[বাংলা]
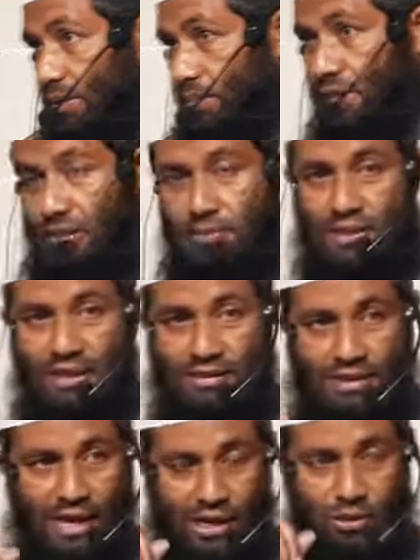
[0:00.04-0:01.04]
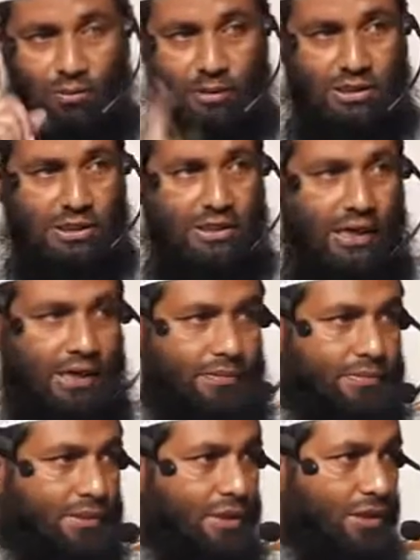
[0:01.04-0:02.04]
বিধিবিধান যে এক নম্বর যেটা
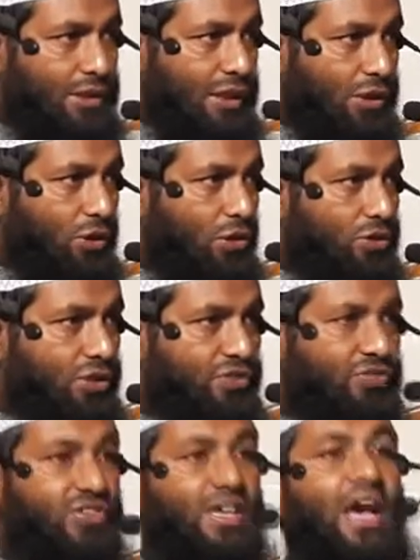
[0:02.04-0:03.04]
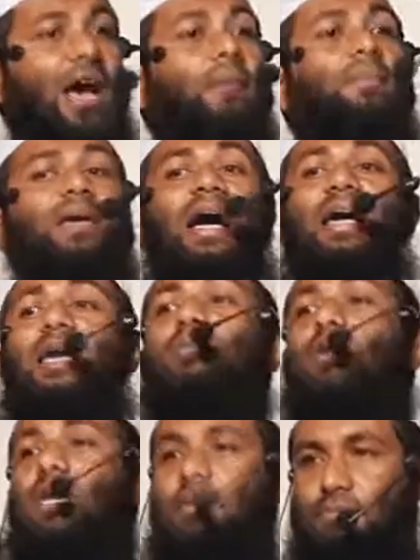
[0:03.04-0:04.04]
সেটা হলো যে সিয়াম কাকে
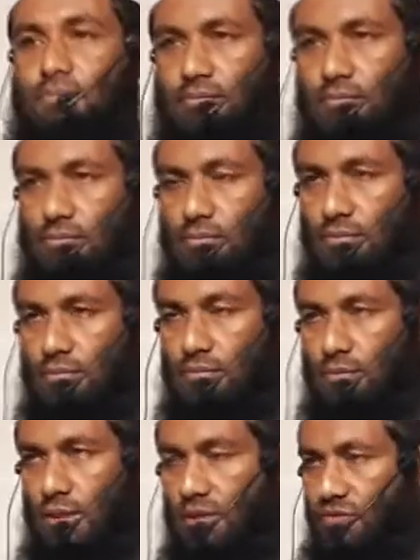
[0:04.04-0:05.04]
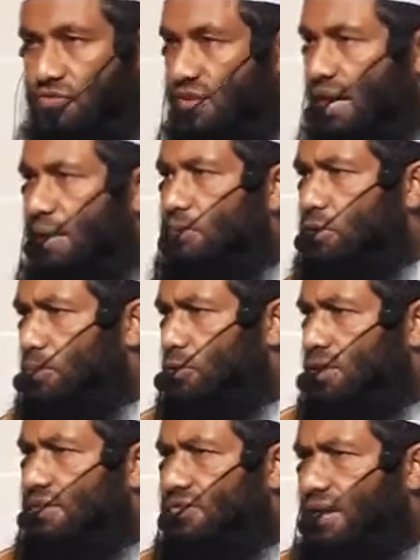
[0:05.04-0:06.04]
বলে সিয়াম
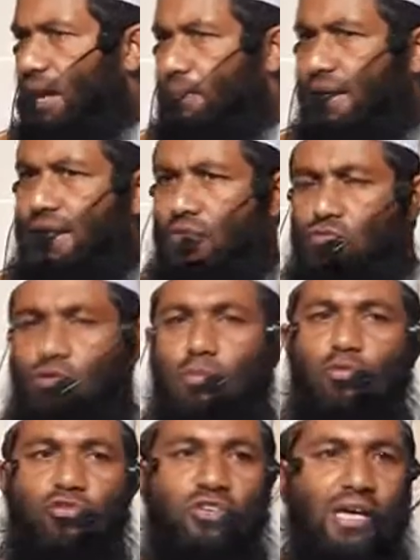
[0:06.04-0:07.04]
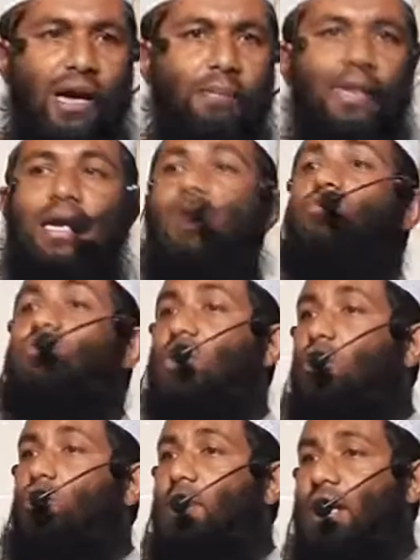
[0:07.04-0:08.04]
শব্দটি সামা ইয়াসুম সিয়ামা নাও
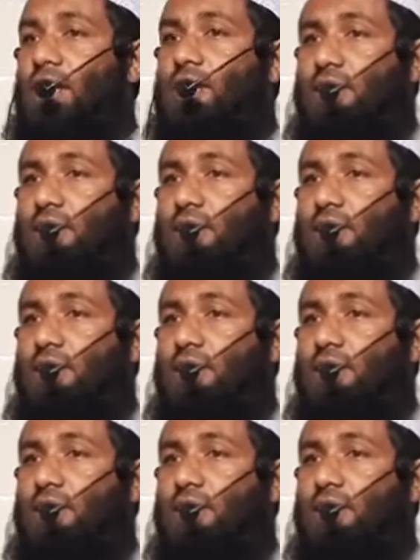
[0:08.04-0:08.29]
সৌমান